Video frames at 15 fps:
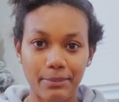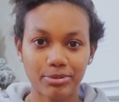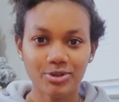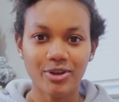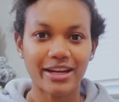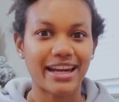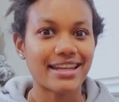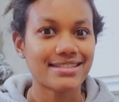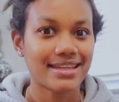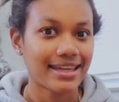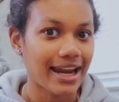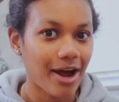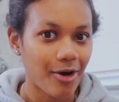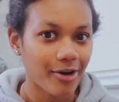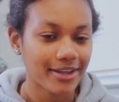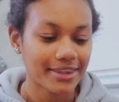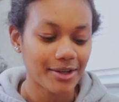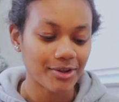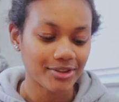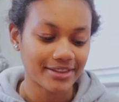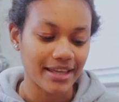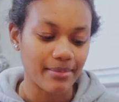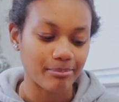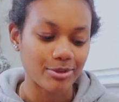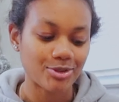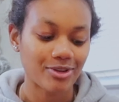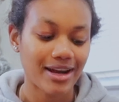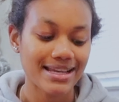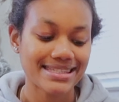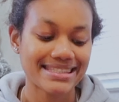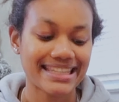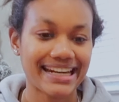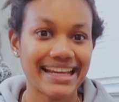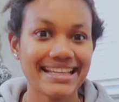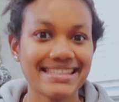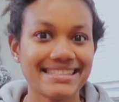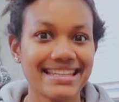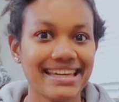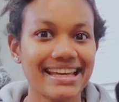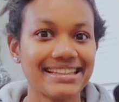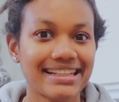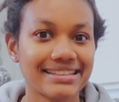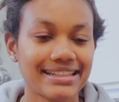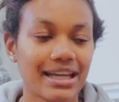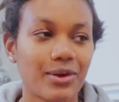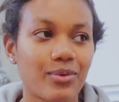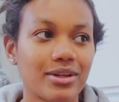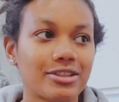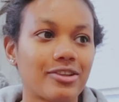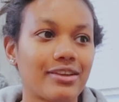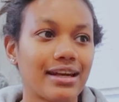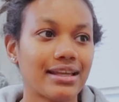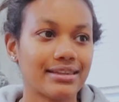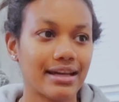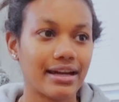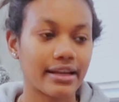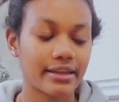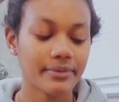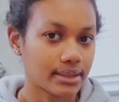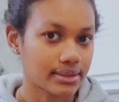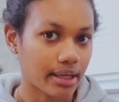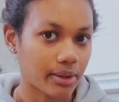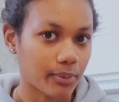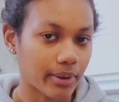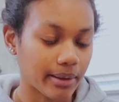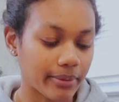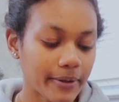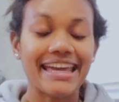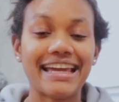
El punto es que ni siquiera hoy tengo tiempo, son las 3 y 34 de la tarde, 39,